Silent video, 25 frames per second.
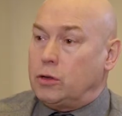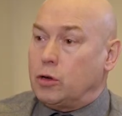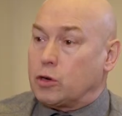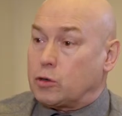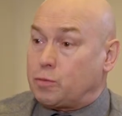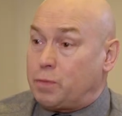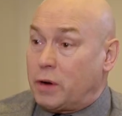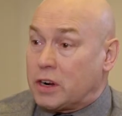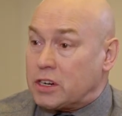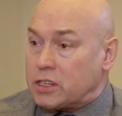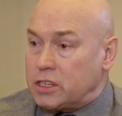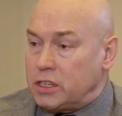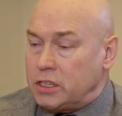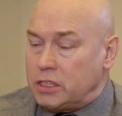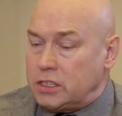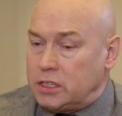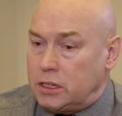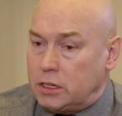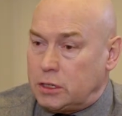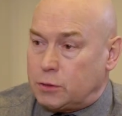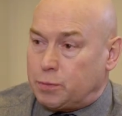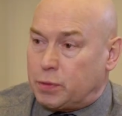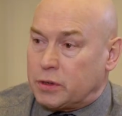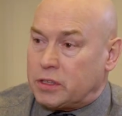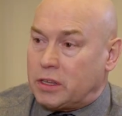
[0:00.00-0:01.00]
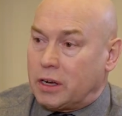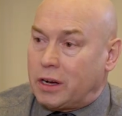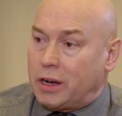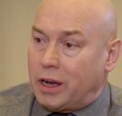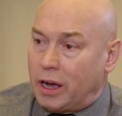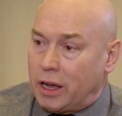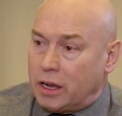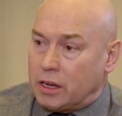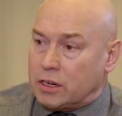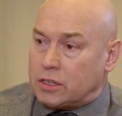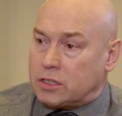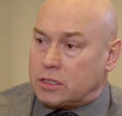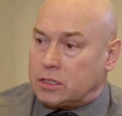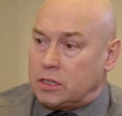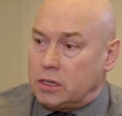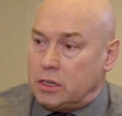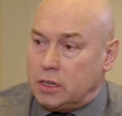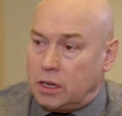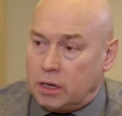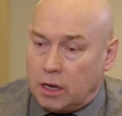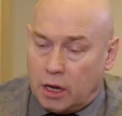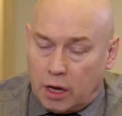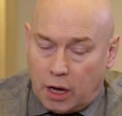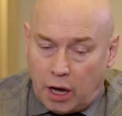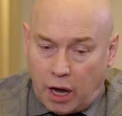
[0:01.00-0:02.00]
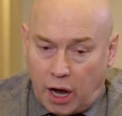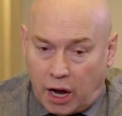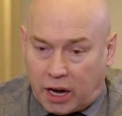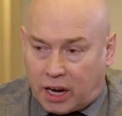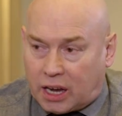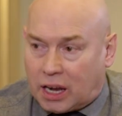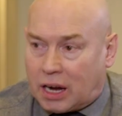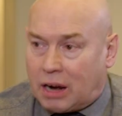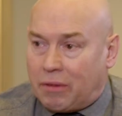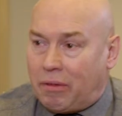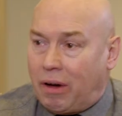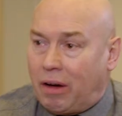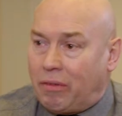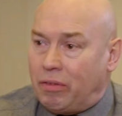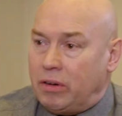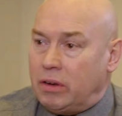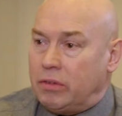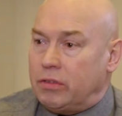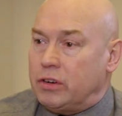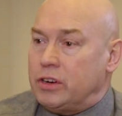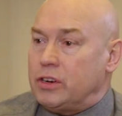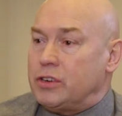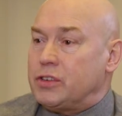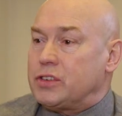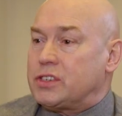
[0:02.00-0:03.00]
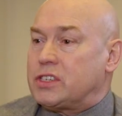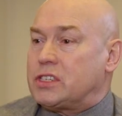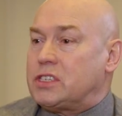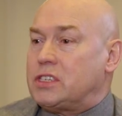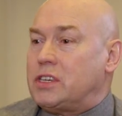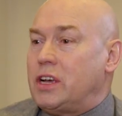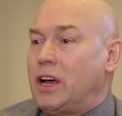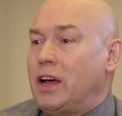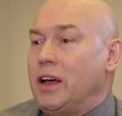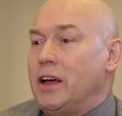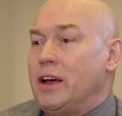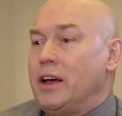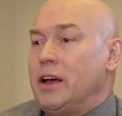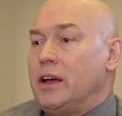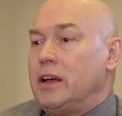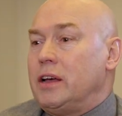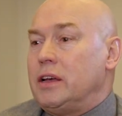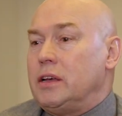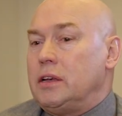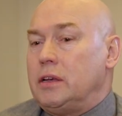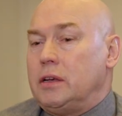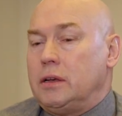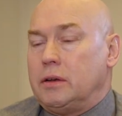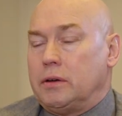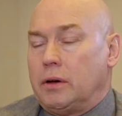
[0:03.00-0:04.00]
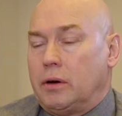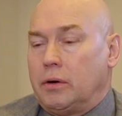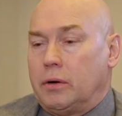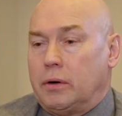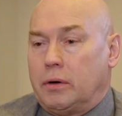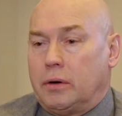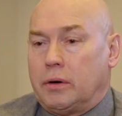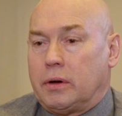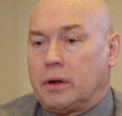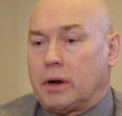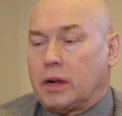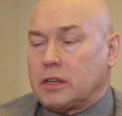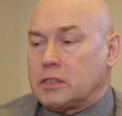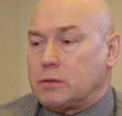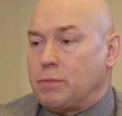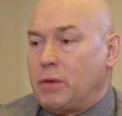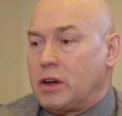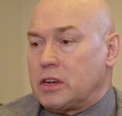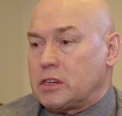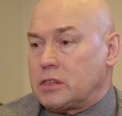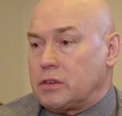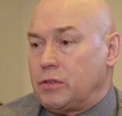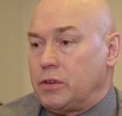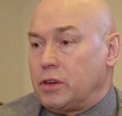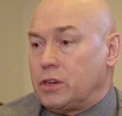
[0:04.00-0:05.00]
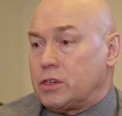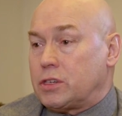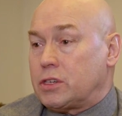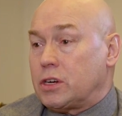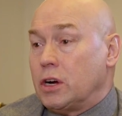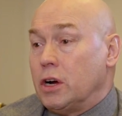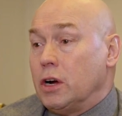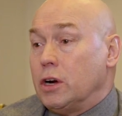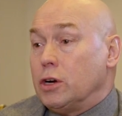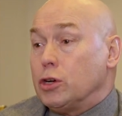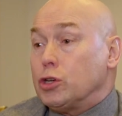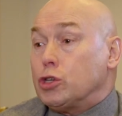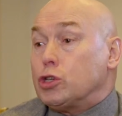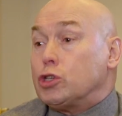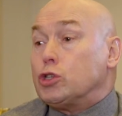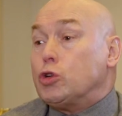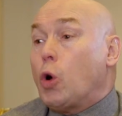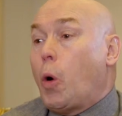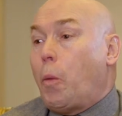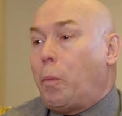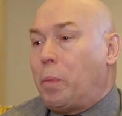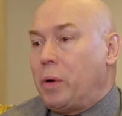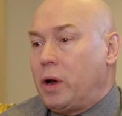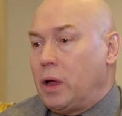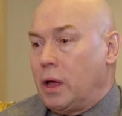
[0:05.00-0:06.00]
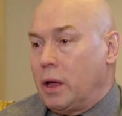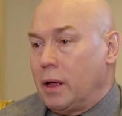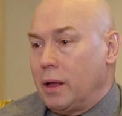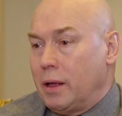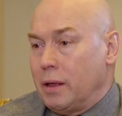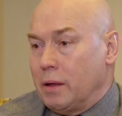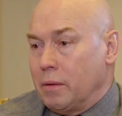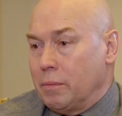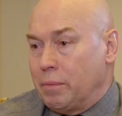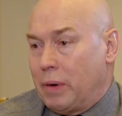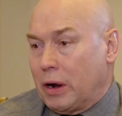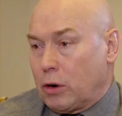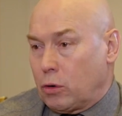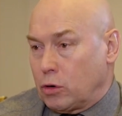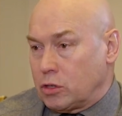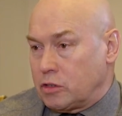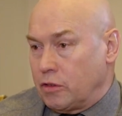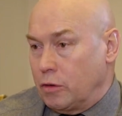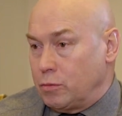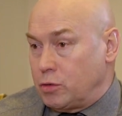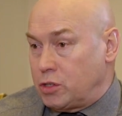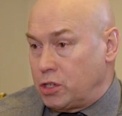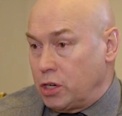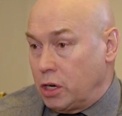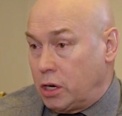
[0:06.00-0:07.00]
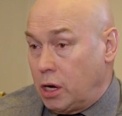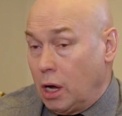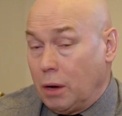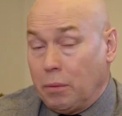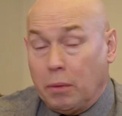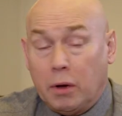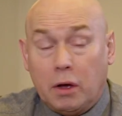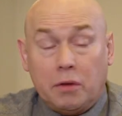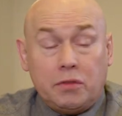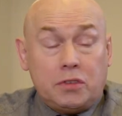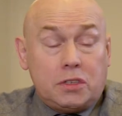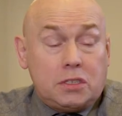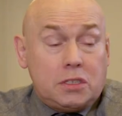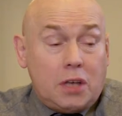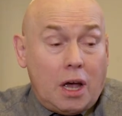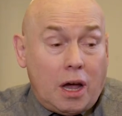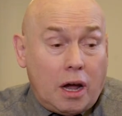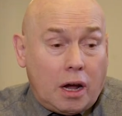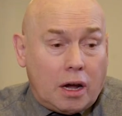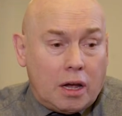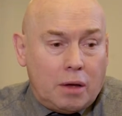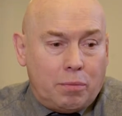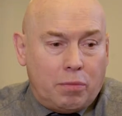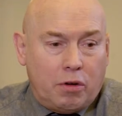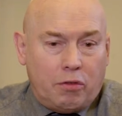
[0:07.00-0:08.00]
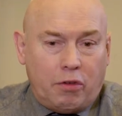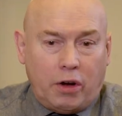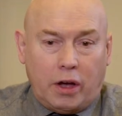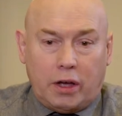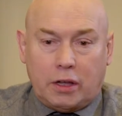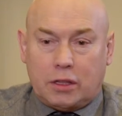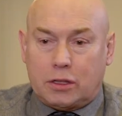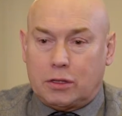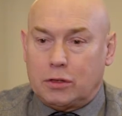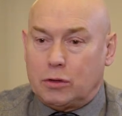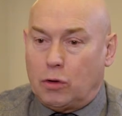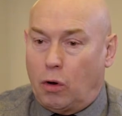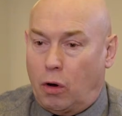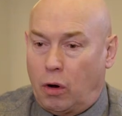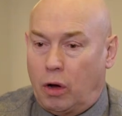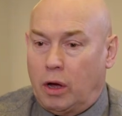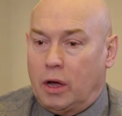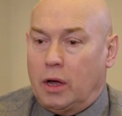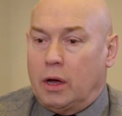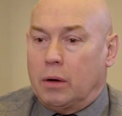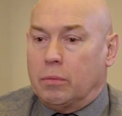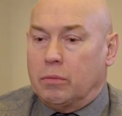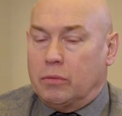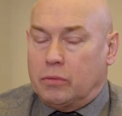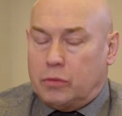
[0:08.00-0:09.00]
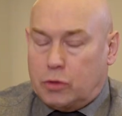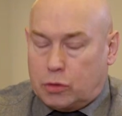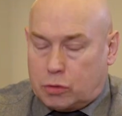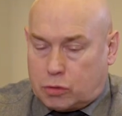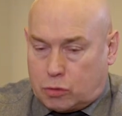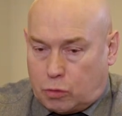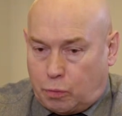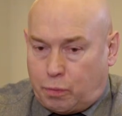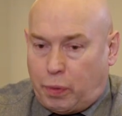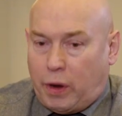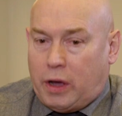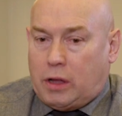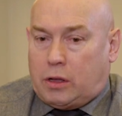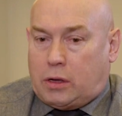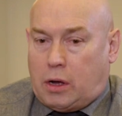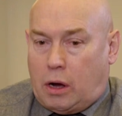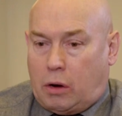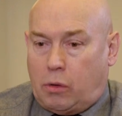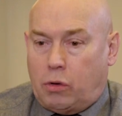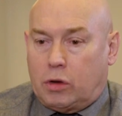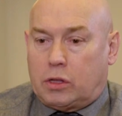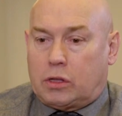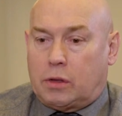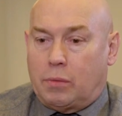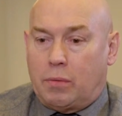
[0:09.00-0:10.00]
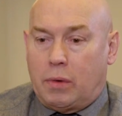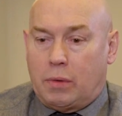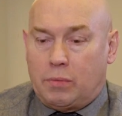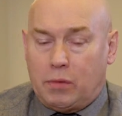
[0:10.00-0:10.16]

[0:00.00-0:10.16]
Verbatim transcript: Идешь по жизни и спотыкаешься, и окровавливаешься, и э, размазываешь сопли по розовым щекам. Всякое бывает, но наступает какой-то